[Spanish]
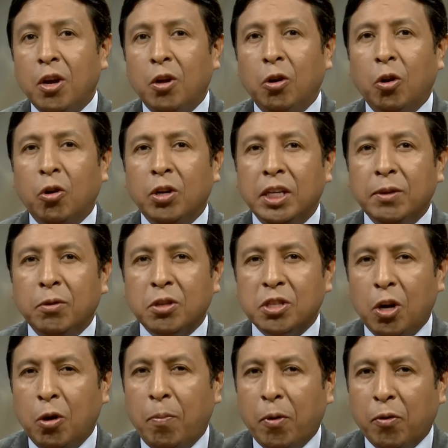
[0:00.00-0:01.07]
los libros de
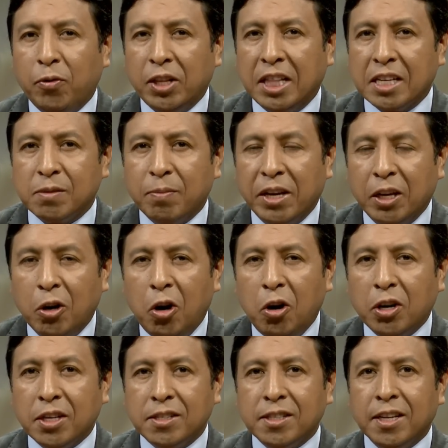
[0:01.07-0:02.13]
los profetas
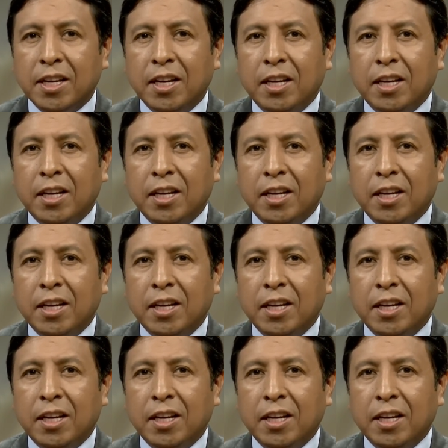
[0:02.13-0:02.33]
menores.